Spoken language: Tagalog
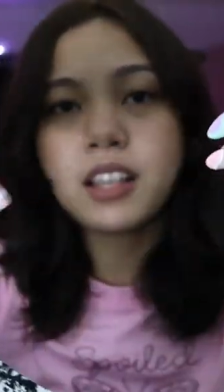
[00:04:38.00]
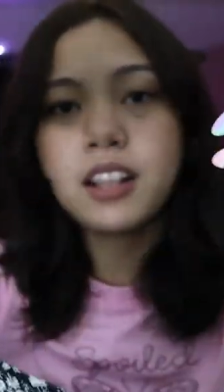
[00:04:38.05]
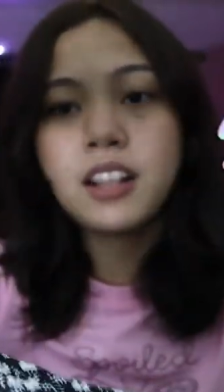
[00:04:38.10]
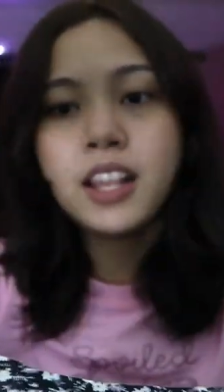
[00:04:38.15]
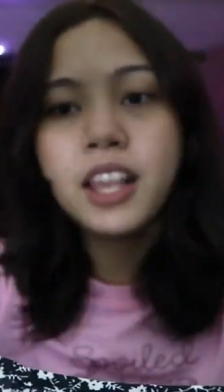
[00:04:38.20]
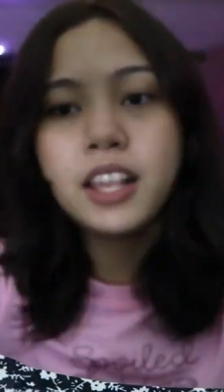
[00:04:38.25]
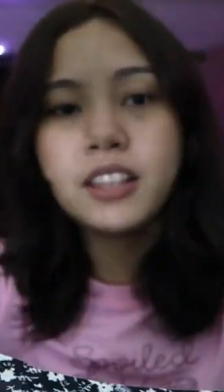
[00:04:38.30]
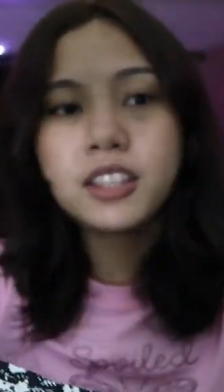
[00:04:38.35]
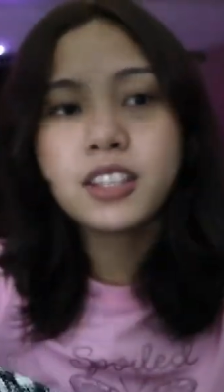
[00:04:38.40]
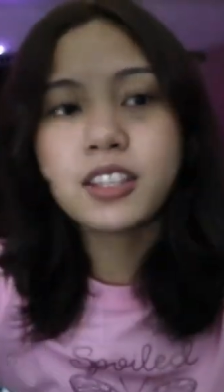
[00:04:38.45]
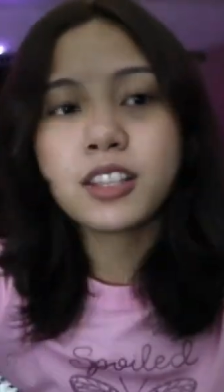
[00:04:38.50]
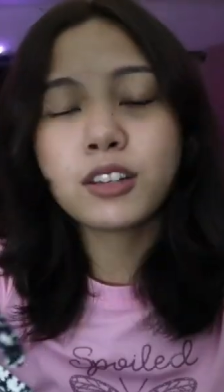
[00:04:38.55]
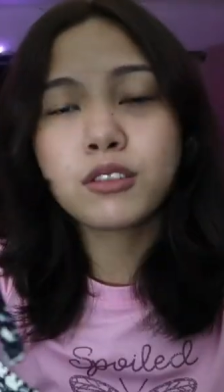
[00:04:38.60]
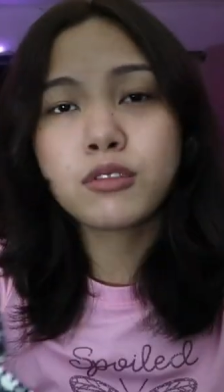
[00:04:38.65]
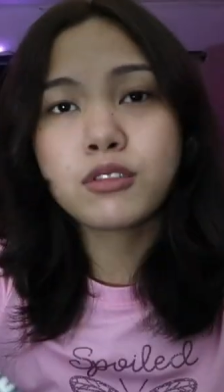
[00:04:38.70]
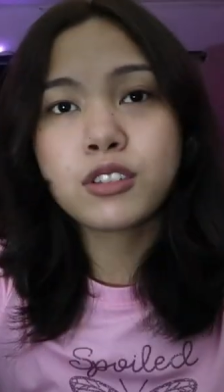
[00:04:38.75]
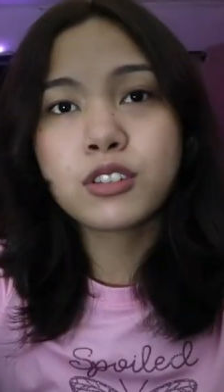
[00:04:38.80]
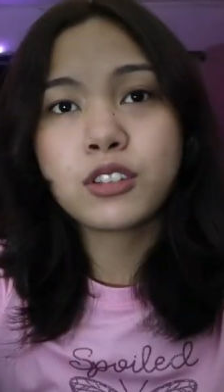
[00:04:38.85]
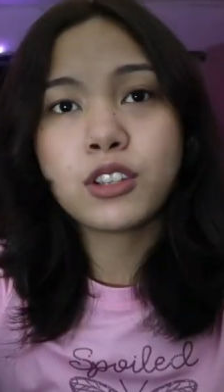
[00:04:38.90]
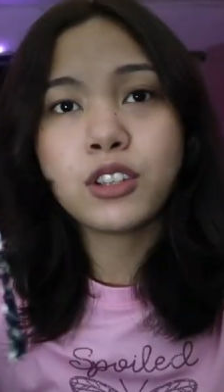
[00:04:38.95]
sa length na
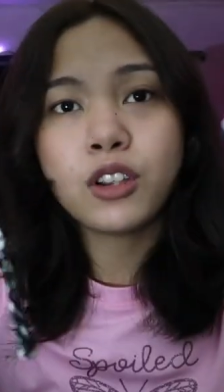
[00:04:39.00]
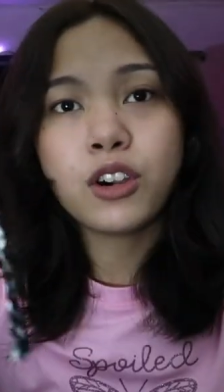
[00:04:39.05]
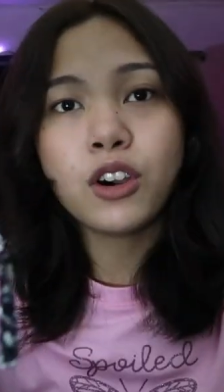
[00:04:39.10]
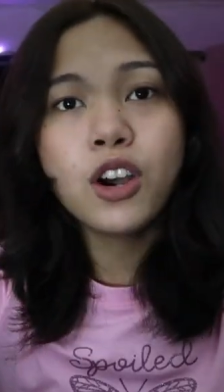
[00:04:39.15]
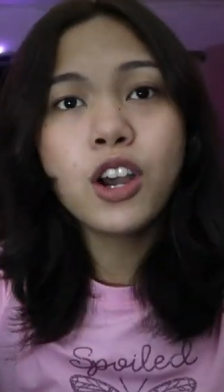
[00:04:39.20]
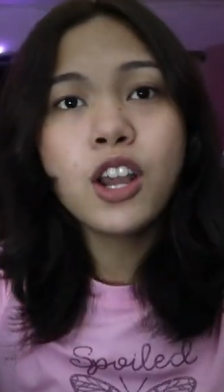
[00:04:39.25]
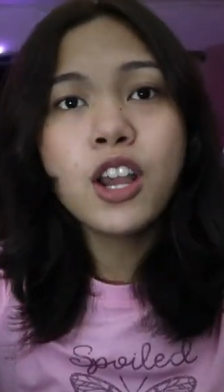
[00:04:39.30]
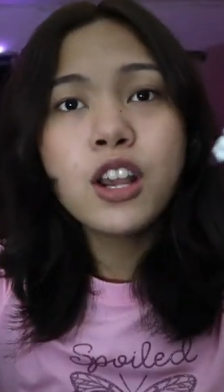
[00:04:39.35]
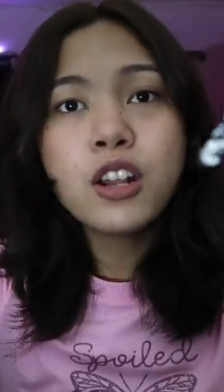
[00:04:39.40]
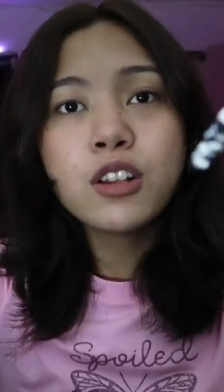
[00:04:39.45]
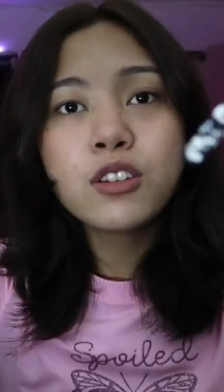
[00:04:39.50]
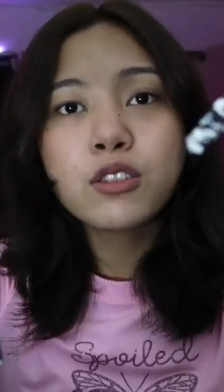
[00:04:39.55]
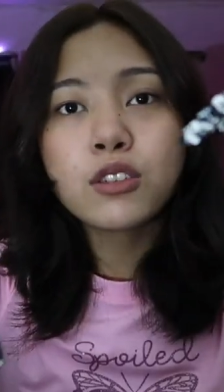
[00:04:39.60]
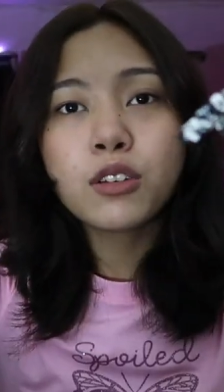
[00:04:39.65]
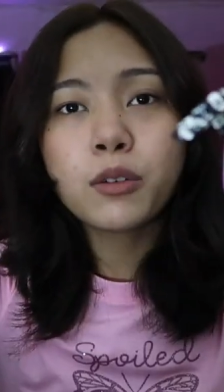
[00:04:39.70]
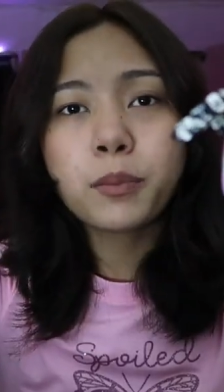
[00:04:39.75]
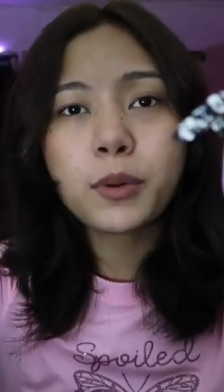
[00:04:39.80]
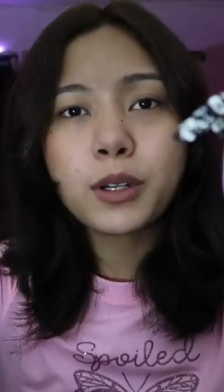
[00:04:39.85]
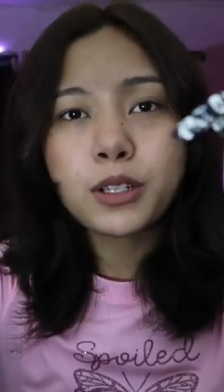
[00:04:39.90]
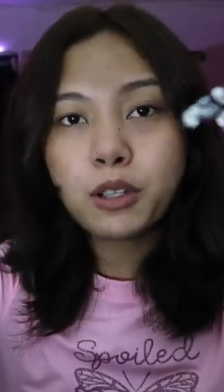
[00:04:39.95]
gusto nyo.
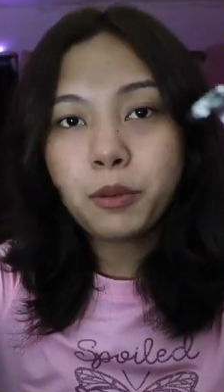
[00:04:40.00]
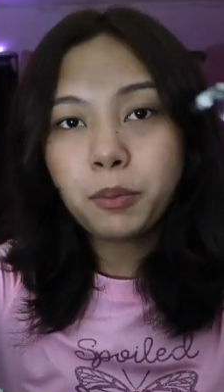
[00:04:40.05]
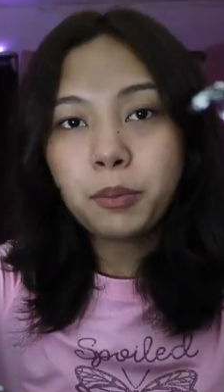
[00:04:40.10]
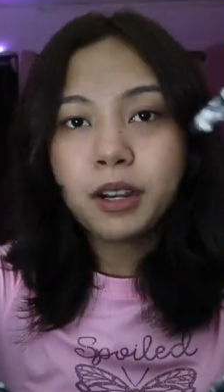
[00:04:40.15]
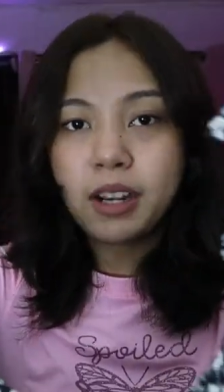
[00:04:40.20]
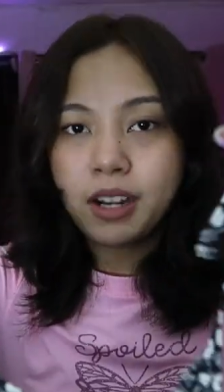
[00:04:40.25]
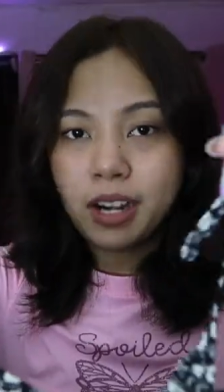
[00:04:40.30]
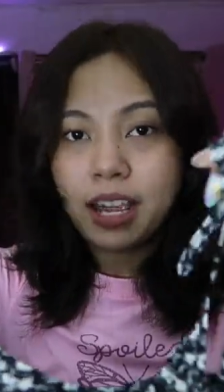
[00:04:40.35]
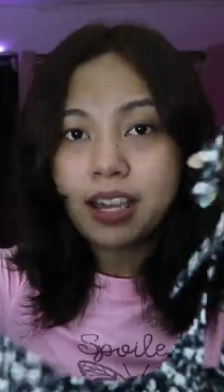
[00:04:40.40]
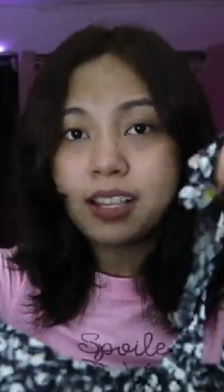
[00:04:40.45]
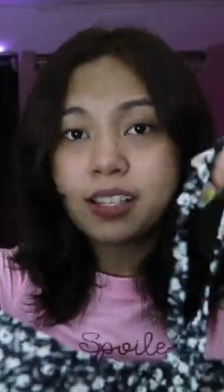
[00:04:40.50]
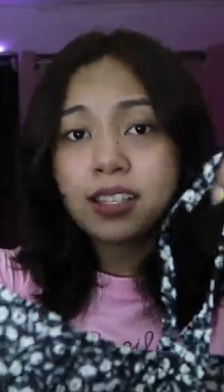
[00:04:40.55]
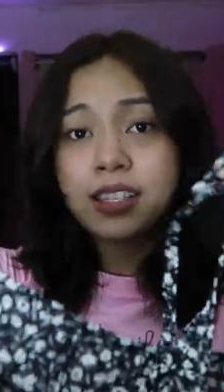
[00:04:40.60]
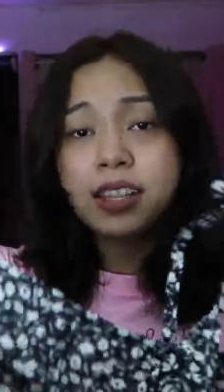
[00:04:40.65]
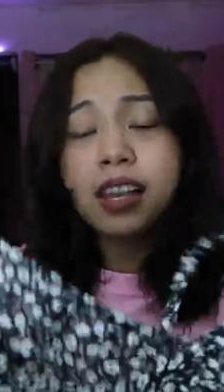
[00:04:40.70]
Super, super nice